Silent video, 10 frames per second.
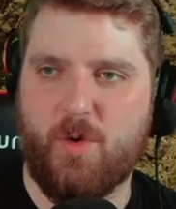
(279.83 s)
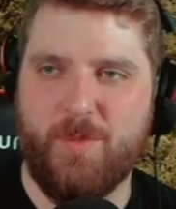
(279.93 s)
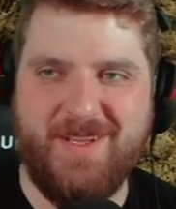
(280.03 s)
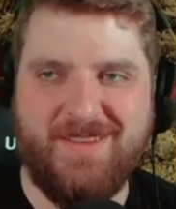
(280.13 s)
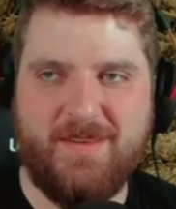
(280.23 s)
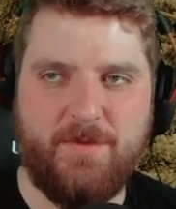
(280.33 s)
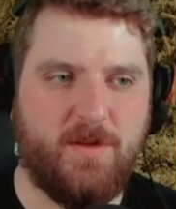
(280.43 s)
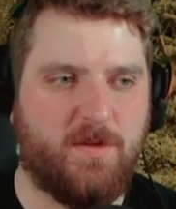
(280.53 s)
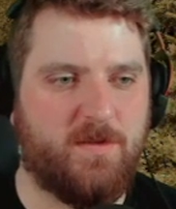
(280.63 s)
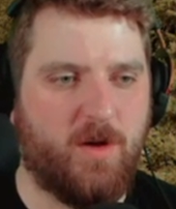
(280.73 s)
um instant
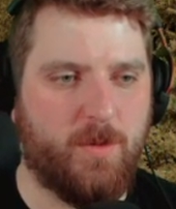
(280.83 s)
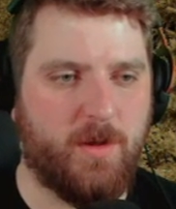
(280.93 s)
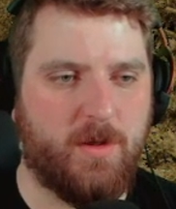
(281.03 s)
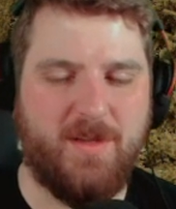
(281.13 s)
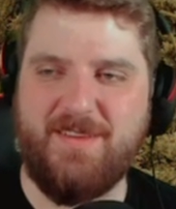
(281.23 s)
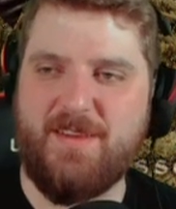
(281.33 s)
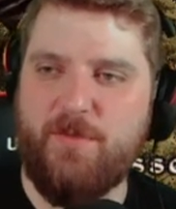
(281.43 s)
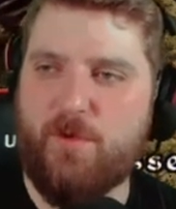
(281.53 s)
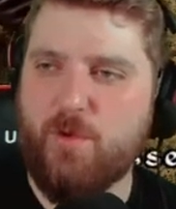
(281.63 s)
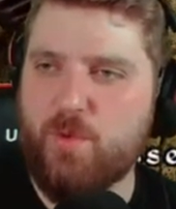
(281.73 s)
wieder zu zaubern. Das ist ja
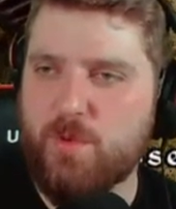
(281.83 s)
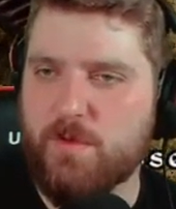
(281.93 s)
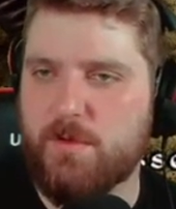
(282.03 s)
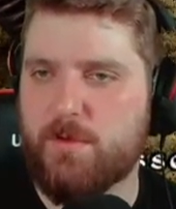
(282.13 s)
voll gut.